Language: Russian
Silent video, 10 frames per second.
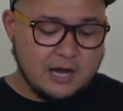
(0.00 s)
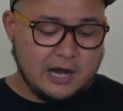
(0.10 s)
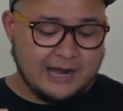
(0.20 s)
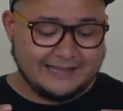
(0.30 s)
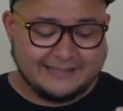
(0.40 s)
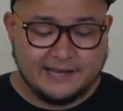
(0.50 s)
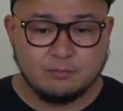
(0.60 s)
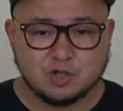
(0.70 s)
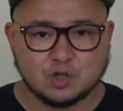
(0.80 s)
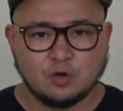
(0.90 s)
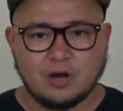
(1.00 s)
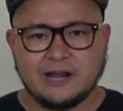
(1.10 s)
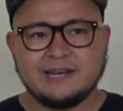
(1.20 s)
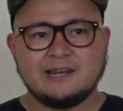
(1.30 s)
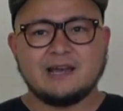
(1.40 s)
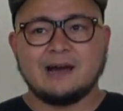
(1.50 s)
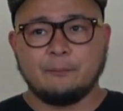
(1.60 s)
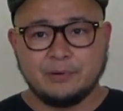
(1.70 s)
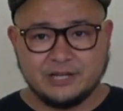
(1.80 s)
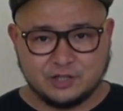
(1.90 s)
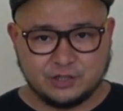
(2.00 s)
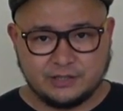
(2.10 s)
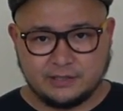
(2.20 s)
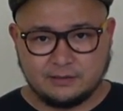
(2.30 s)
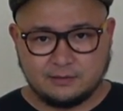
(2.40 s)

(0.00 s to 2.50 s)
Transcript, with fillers: а, тем, что они обычные.